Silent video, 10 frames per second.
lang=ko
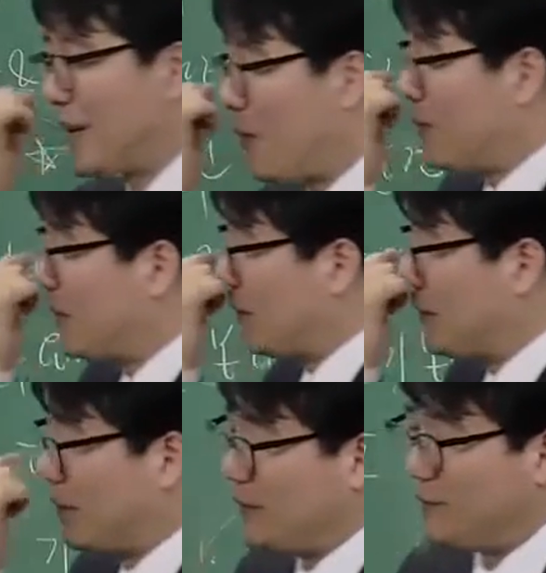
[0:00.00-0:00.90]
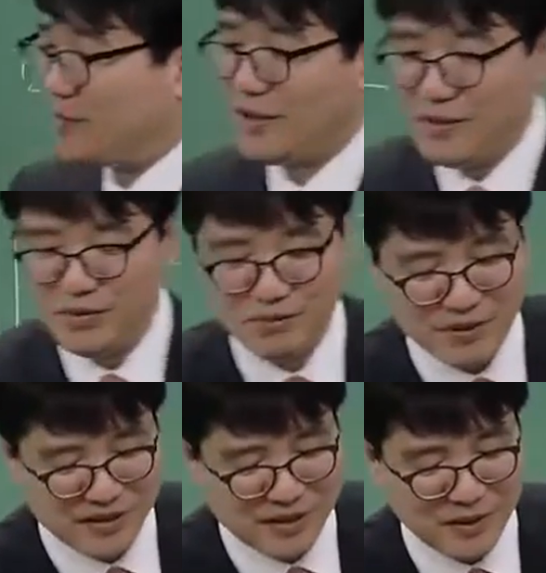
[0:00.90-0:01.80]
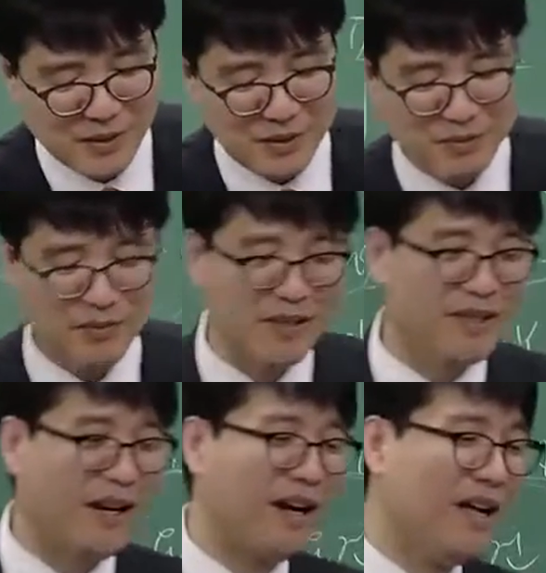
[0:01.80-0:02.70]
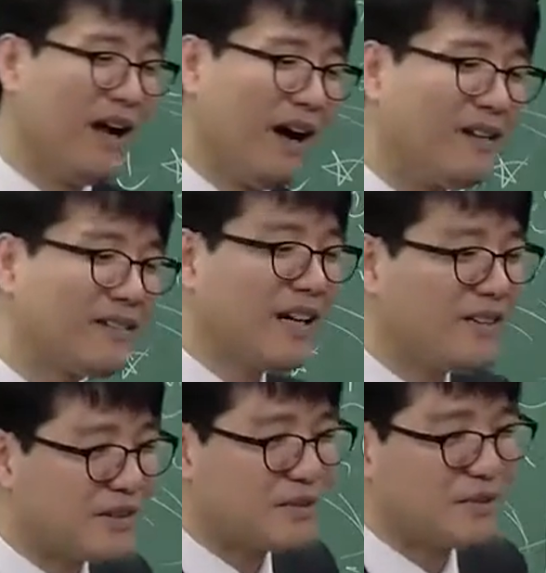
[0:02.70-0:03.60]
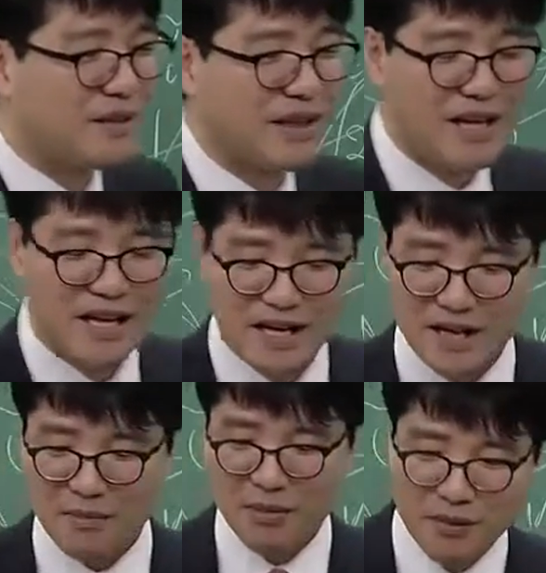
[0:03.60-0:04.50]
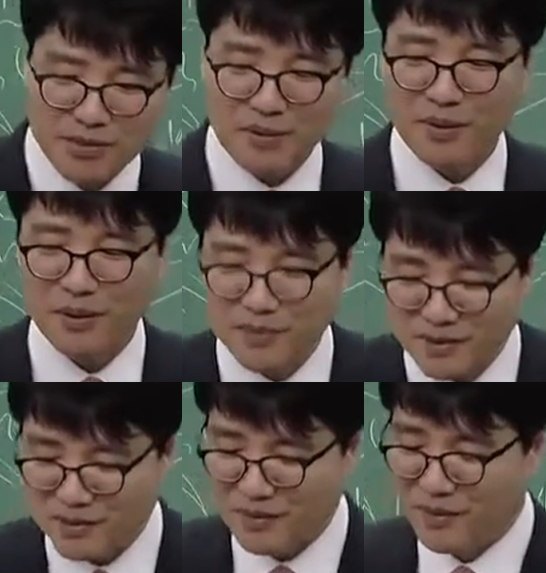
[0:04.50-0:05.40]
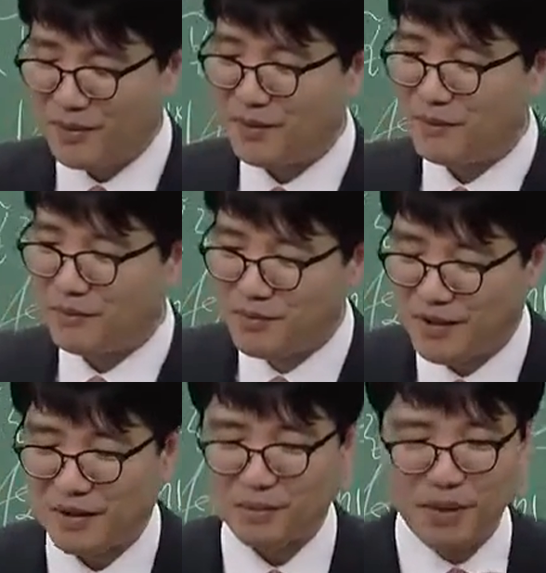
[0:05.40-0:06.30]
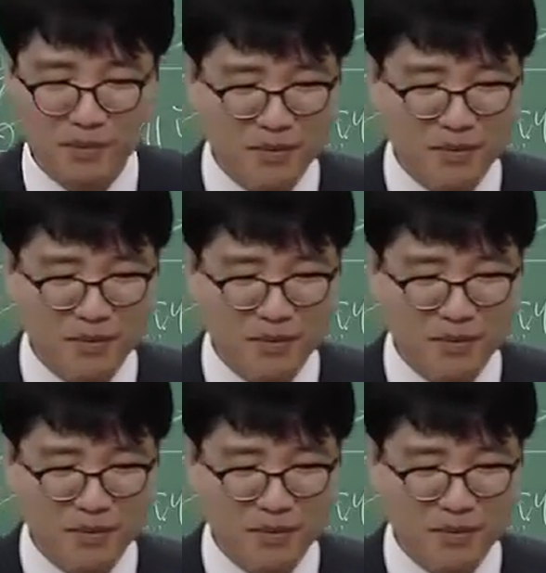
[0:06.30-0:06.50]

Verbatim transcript: 나온 적이 없으니요 문제 기출 문제잖아요. 이렇게 푸니까 항상 여러분들이 법 쓰고 협정 쓰고 분석법